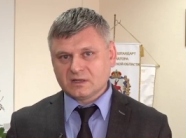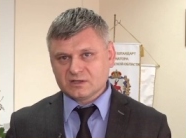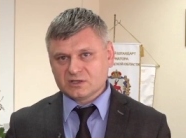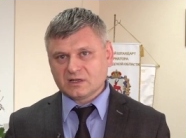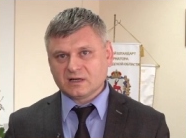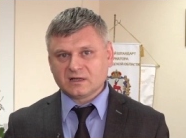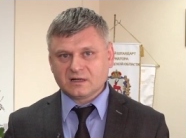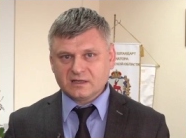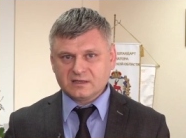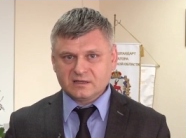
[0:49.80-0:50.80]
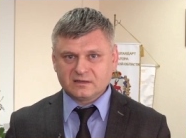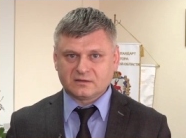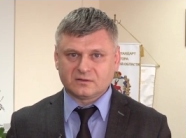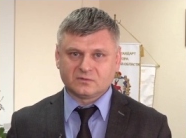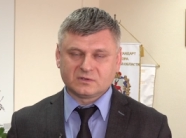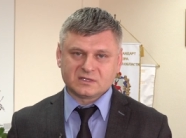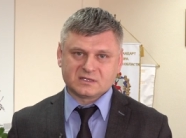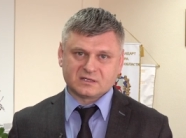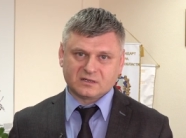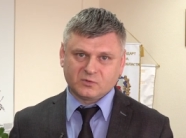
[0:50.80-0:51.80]
Так же, как и ранее, у
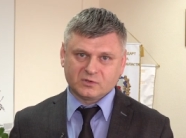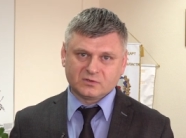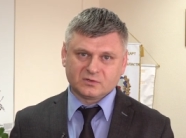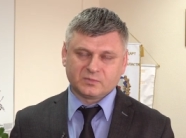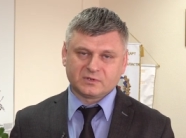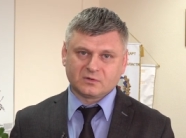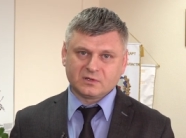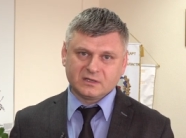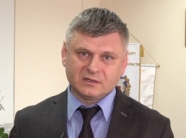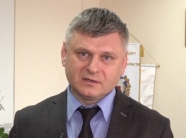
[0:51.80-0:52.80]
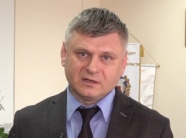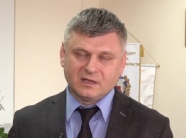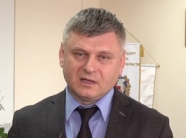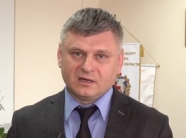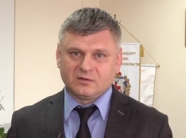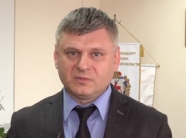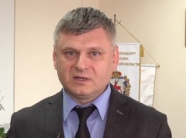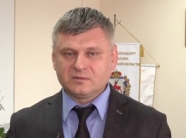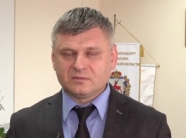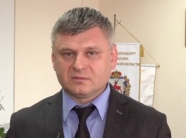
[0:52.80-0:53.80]
нас работают патрули
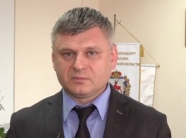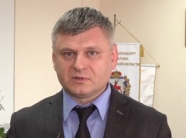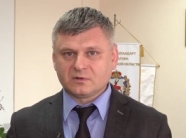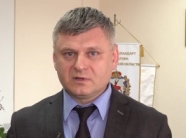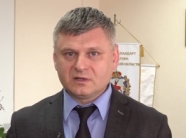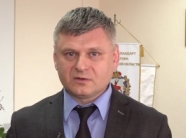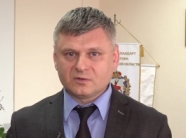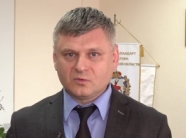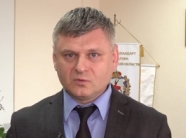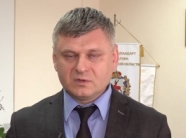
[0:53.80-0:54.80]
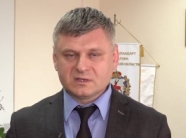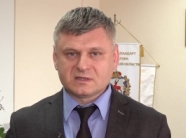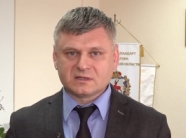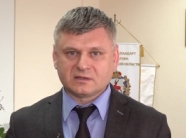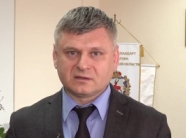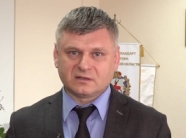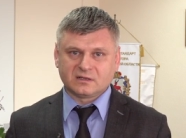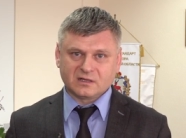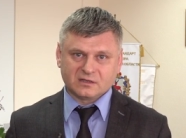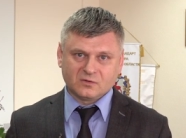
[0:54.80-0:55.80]
мы патрулируем улицы
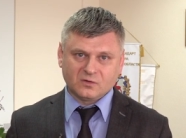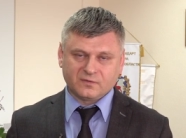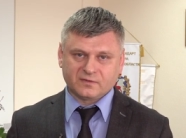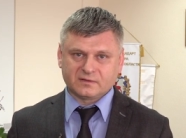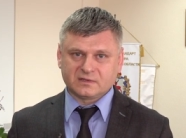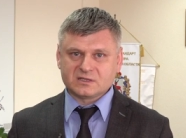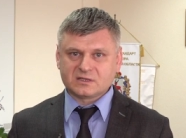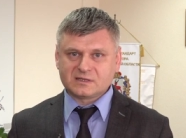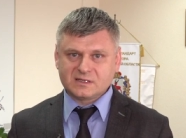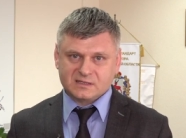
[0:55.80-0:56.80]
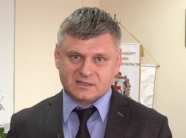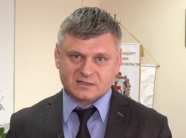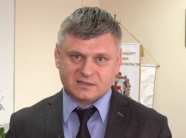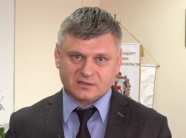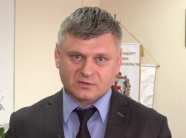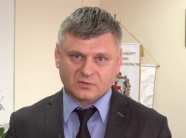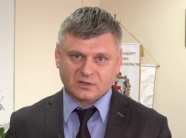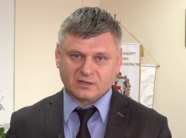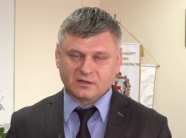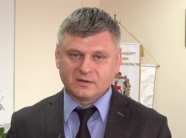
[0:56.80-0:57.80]
городов, наших сельских территорий,